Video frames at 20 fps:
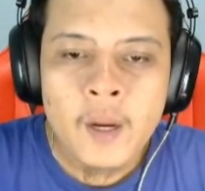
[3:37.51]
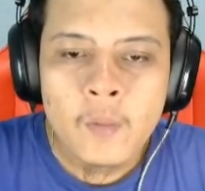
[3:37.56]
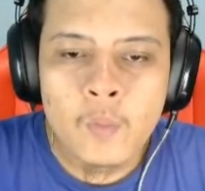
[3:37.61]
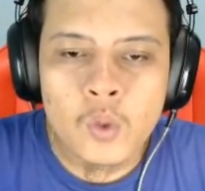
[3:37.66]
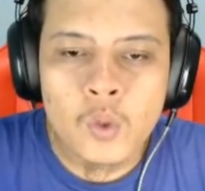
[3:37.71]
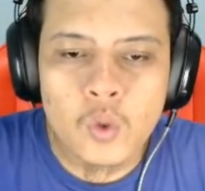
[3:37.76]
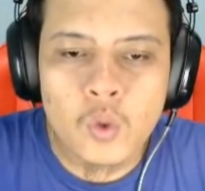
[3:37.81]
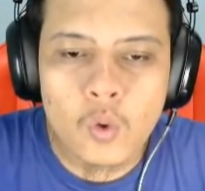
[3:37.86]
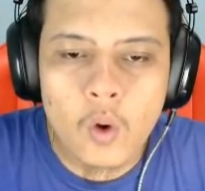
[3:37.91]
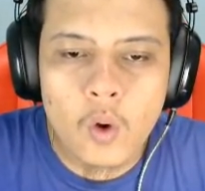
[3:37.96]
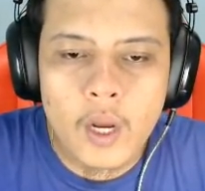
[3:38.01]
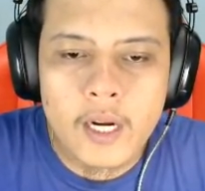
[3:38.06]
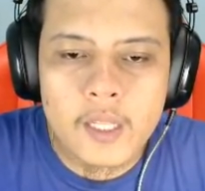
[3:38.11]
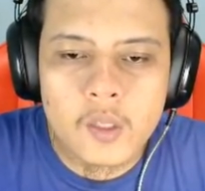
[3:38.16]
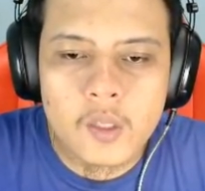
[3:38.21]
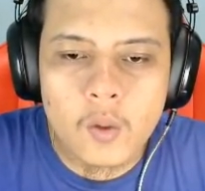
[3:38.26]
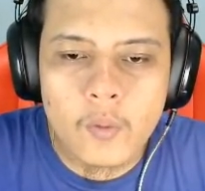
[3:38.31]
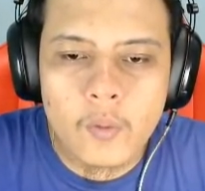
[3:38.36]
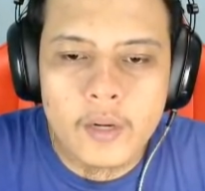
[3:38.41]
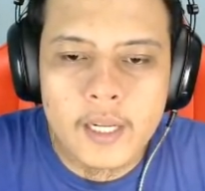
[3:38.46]
Musuh kok
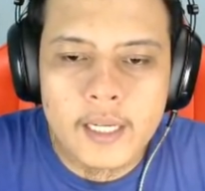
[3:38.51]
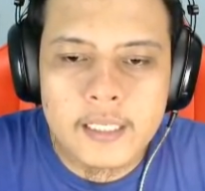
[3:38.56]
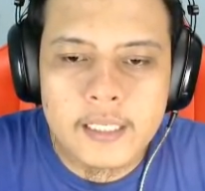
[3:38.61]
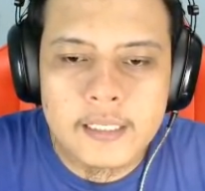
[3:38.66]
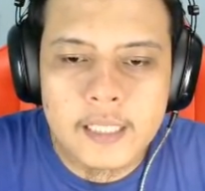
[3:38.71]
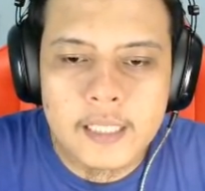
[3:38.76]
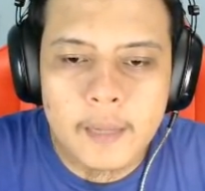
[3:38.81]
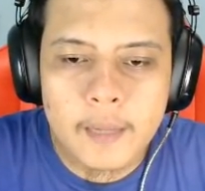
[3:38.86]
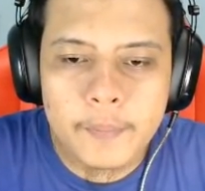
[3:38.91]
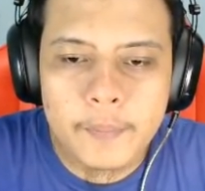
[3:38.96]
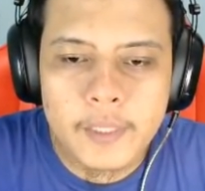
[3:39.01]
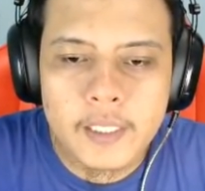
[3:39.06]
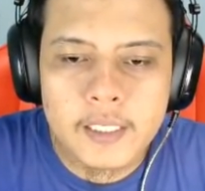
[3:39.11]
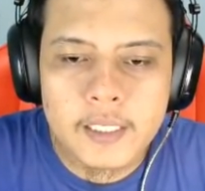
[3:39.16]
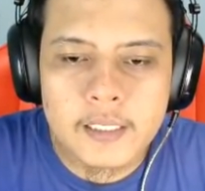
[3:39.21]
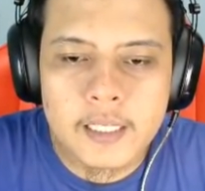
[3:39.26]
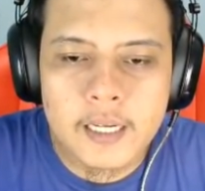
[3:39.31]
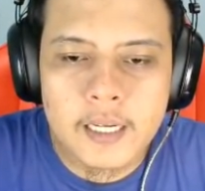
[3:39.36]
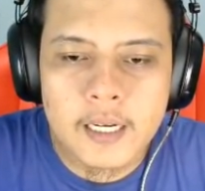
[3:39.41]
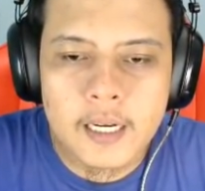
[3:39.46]
ada tower yang di
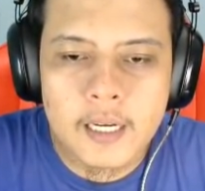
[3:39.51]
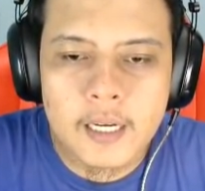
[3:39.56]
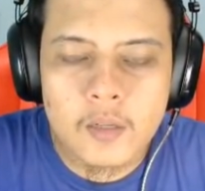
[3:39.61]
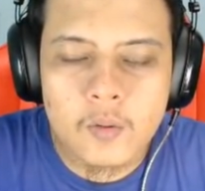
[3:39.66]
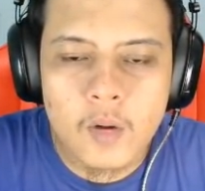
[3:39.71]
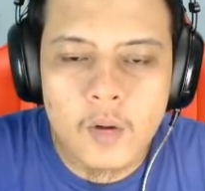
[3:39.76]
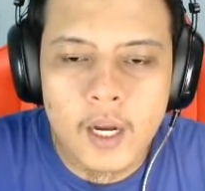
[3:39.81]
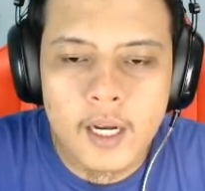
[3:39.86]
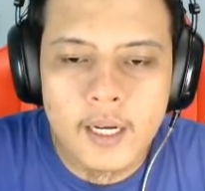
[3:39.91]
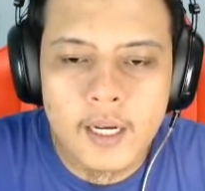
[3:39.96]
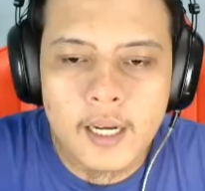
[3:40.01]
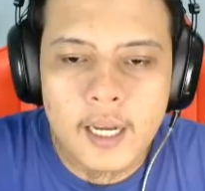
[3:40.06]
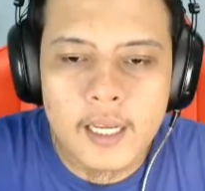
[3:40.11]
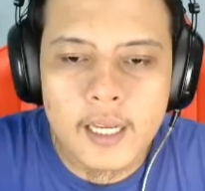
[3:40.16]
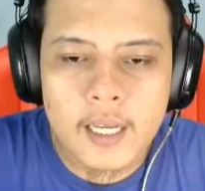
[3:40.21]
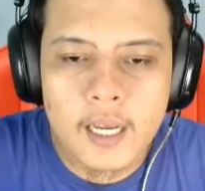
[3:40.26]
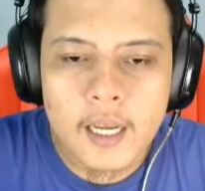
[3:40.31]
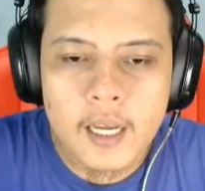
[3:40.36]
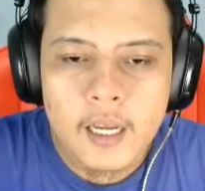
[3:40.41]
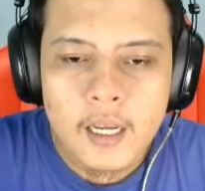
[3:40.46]
sampingnya, sedangkan gue enggak
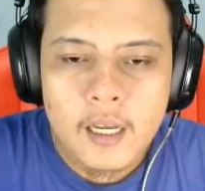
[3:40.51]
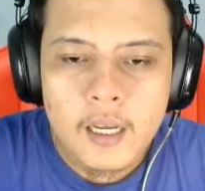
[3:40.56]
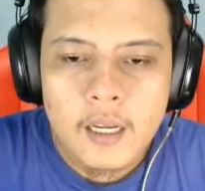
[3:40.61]
ya.